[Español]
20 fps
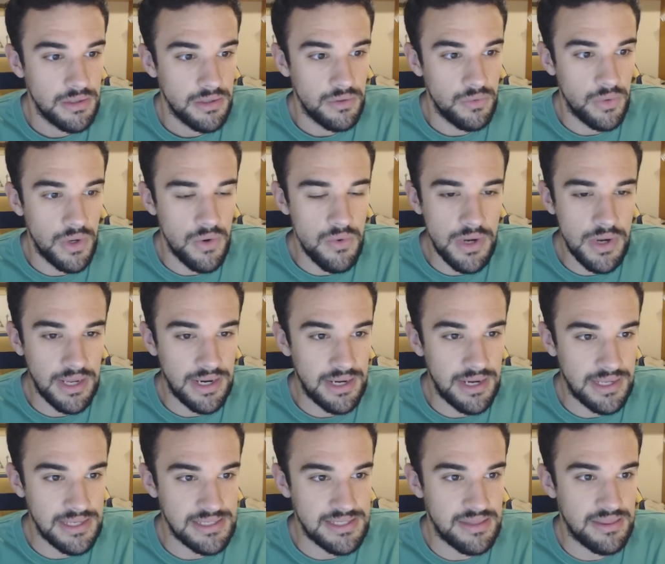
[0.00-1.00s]
No es un
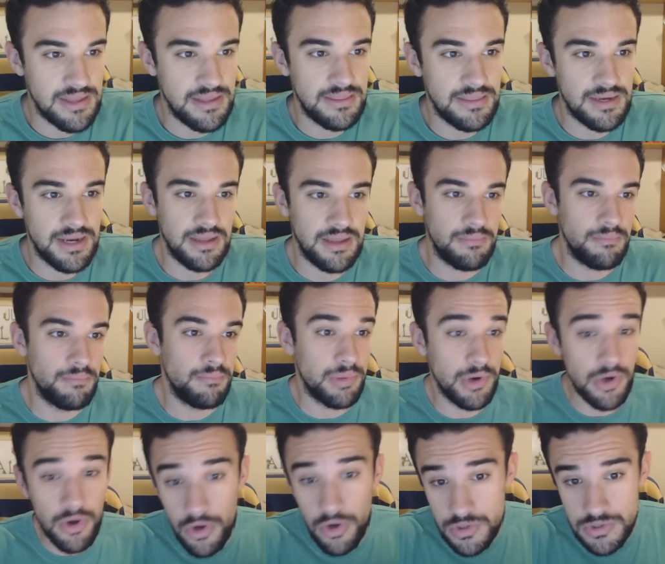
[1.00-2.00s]
canal que se centre en
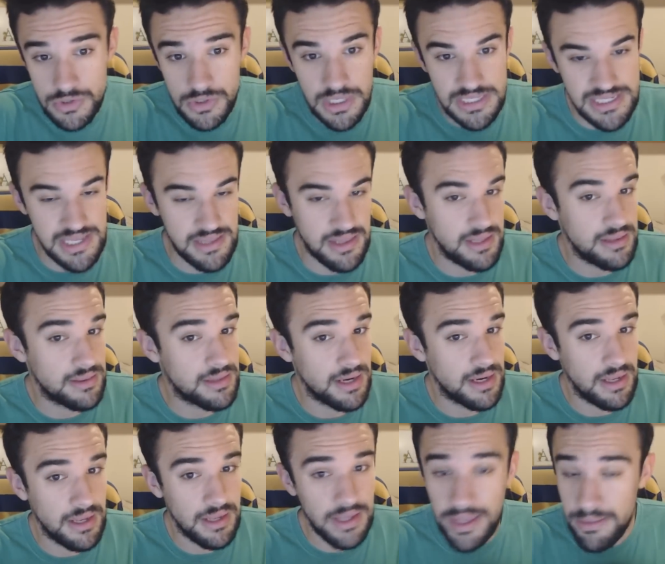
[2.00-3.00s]
blogs, que se centre
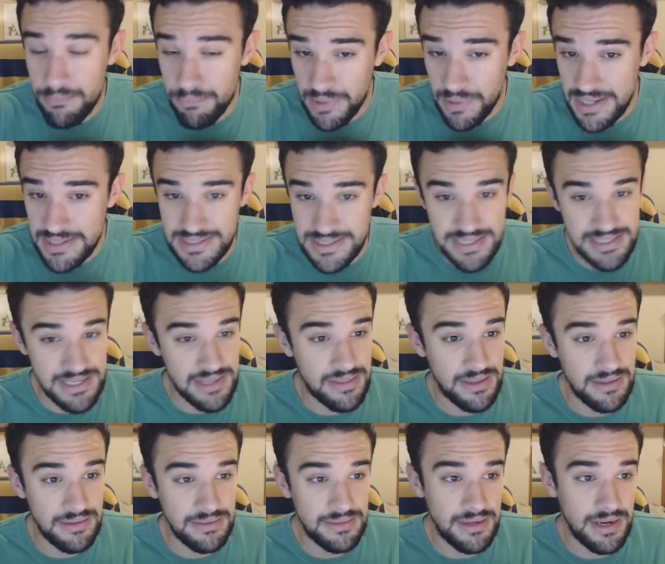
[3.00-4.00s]
en gameplays, que se
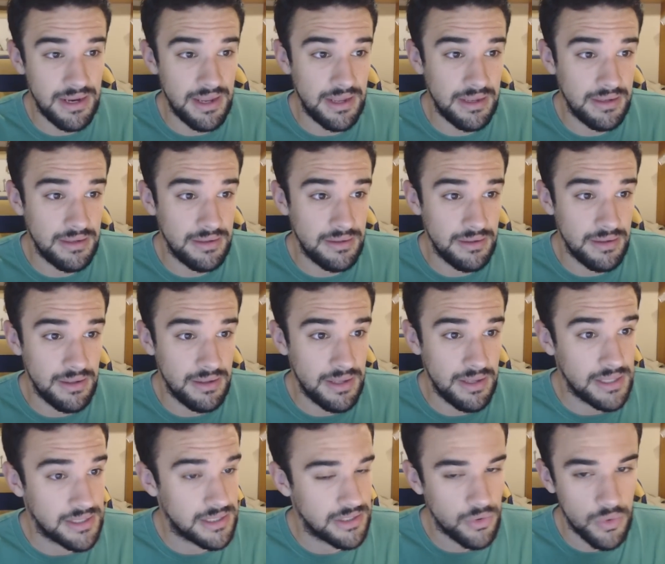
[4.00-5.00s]
centre en
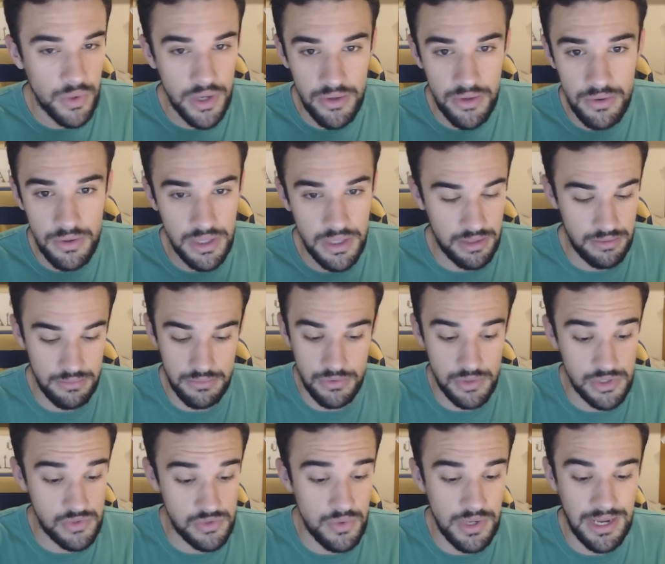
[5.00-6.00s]
X juego.
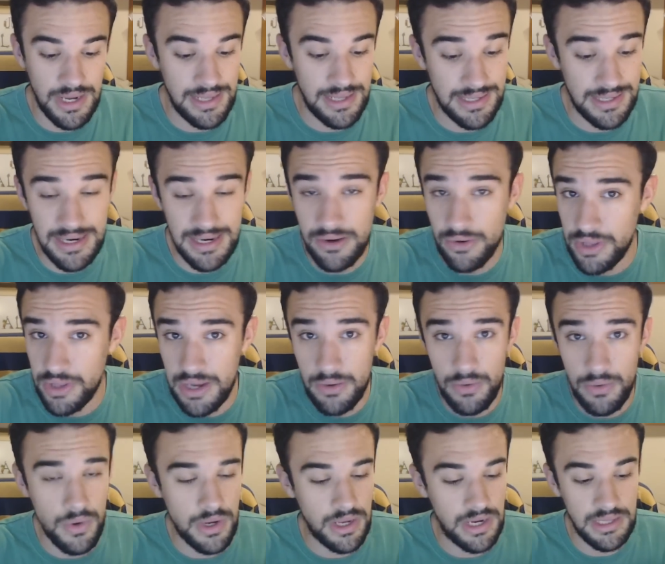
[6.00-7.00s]
no es un canal de Clash Royale, no
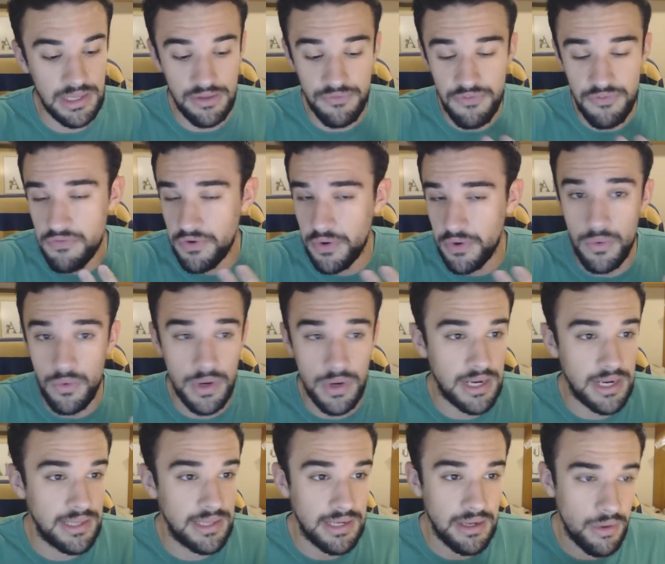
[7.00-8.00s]
es un canal de FIFA, no es un
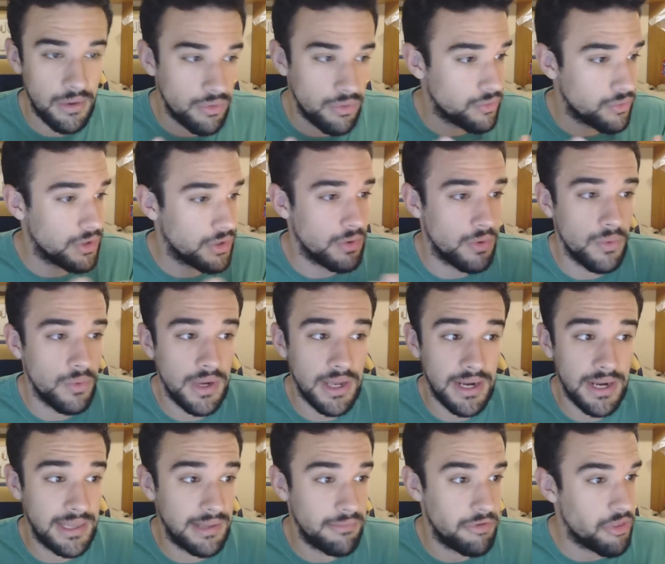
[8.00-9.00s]
canal de Call of Duty, no es un
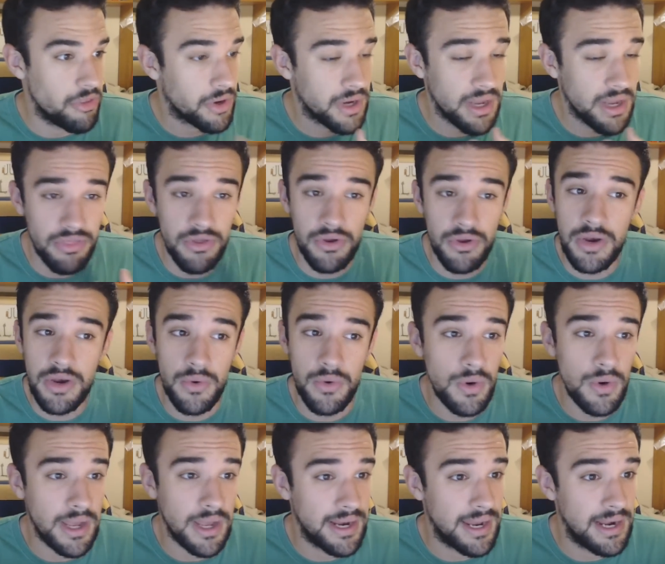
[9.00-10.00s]
canal de videoreacciones, no es
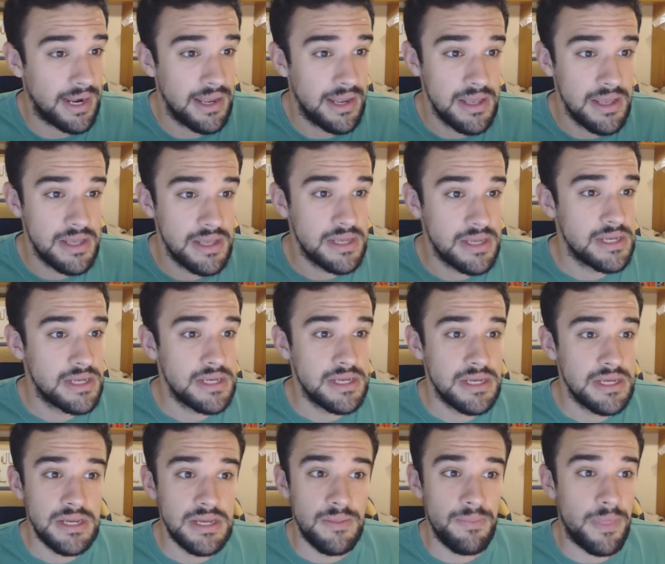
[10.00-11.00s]
un canal
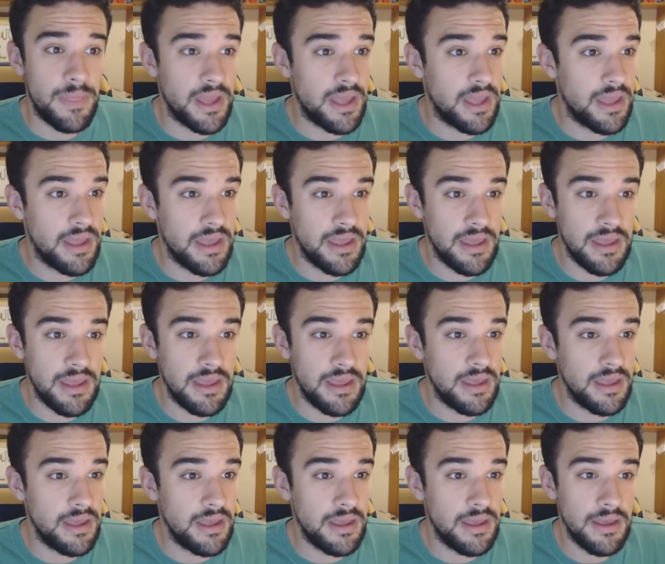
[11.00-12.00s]

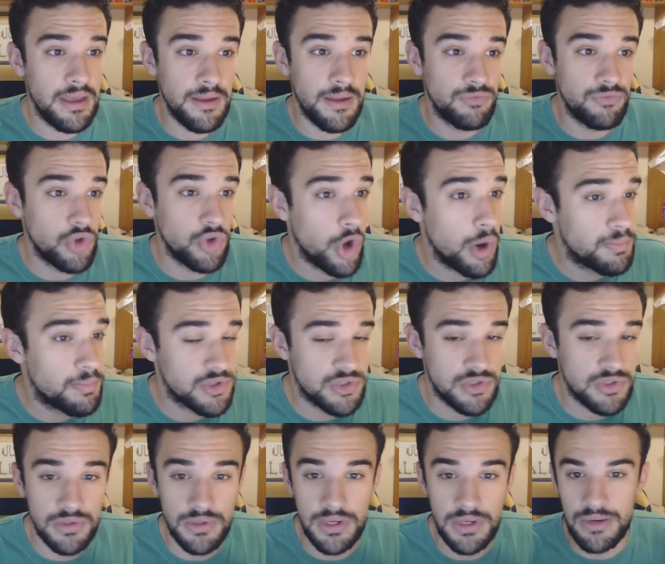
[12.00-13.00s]
de
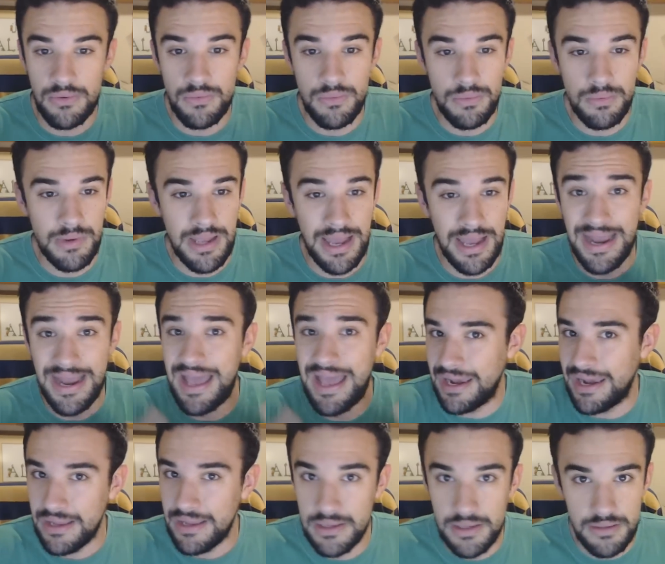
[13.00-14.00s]
tops. Es un
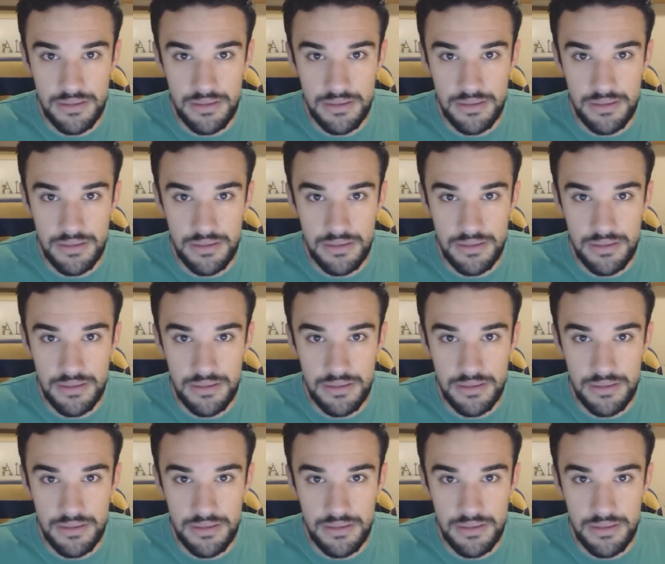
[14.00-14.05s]
canal